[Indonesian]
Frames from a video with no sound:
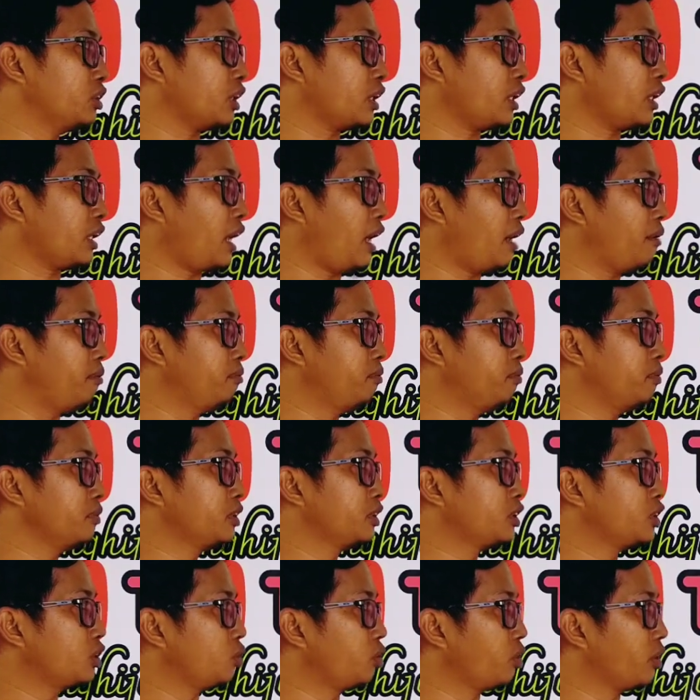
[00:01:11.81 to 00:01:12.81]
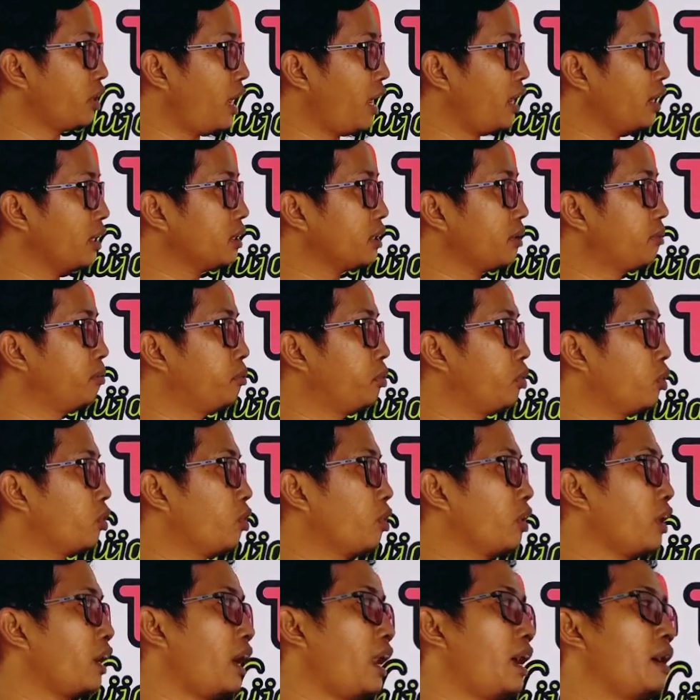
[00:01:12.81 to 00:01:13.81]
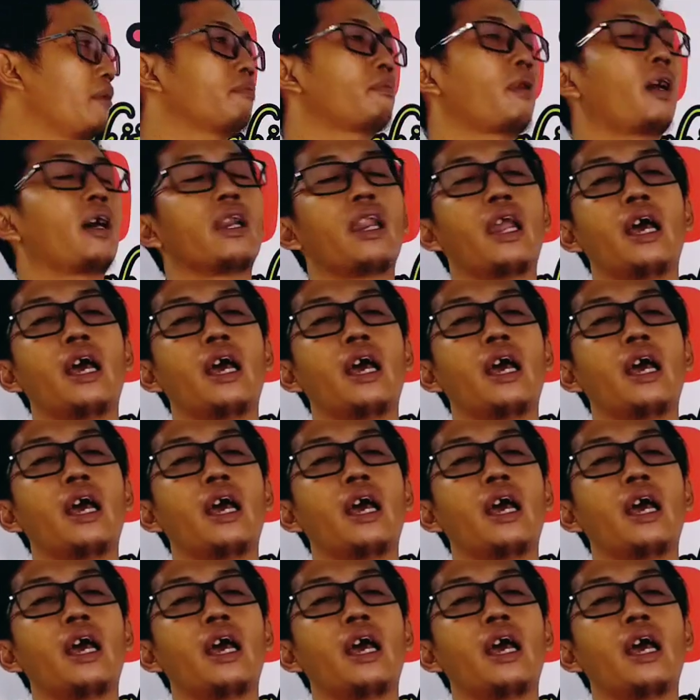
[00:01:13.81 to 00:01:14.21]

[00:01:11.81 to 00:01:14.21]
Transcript: sekam, tulang, tempurung kelapa.